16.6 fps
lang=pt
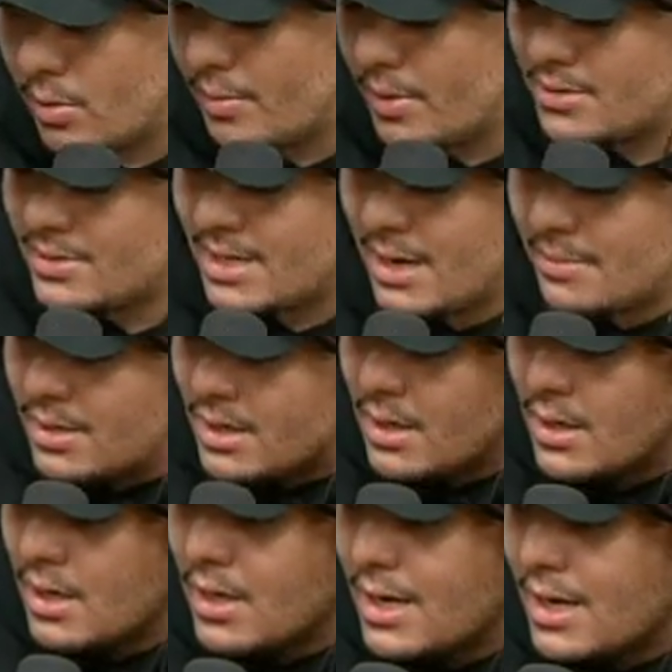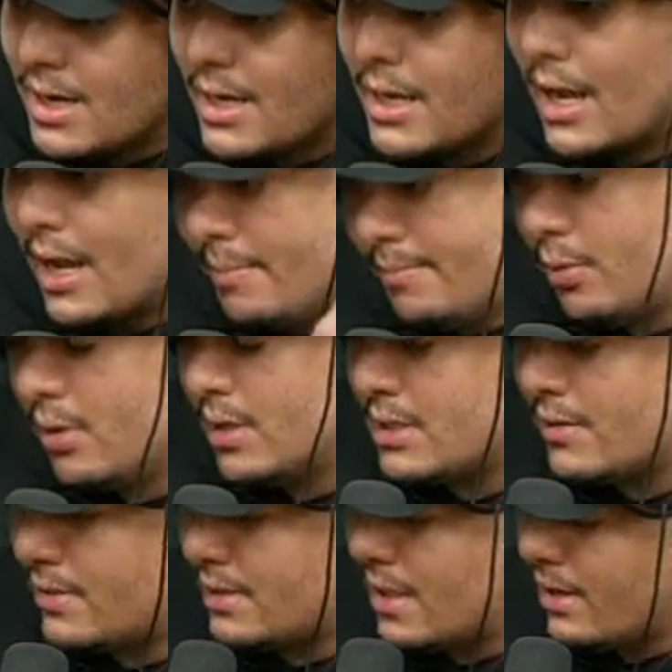no momento sabe. E a
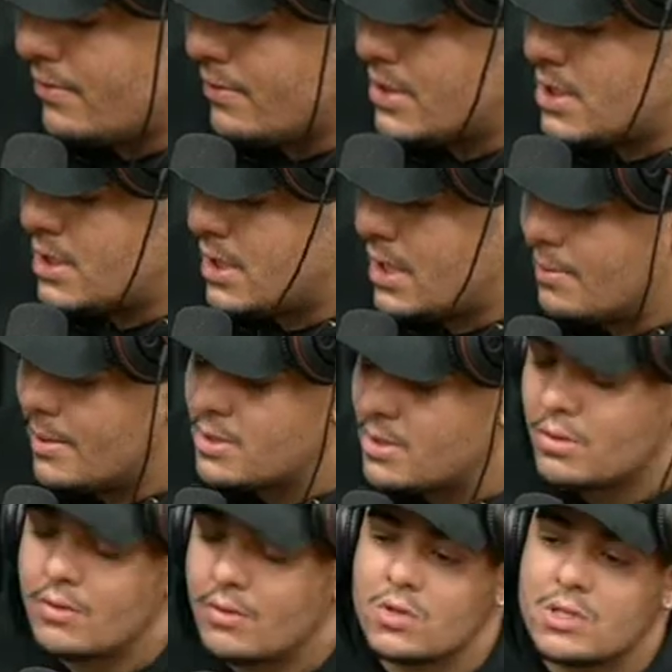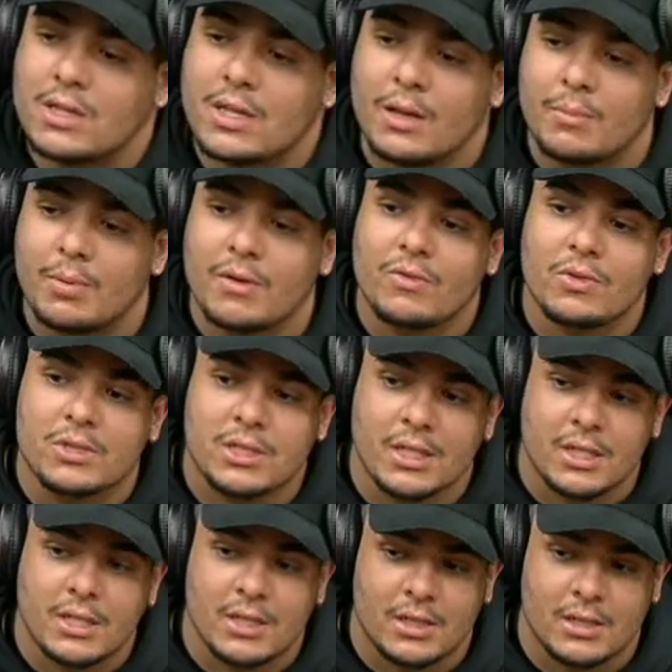polícia vai estar tá investigando, mas o que você tem para
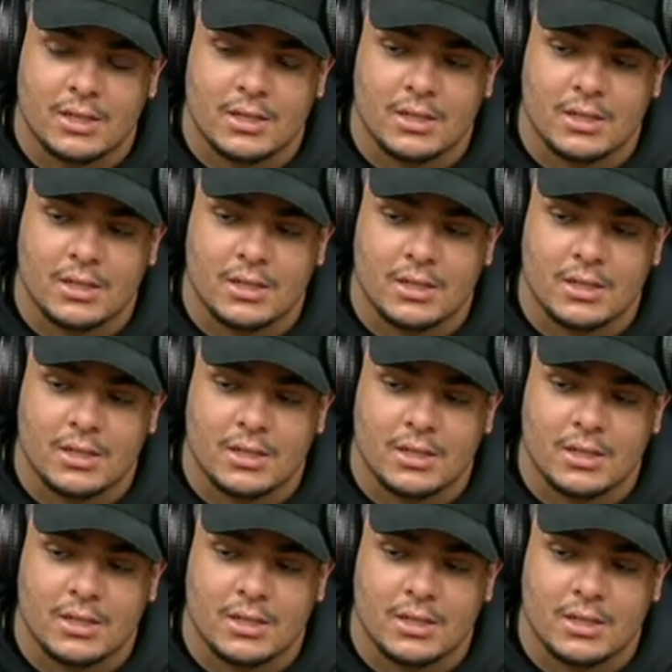você?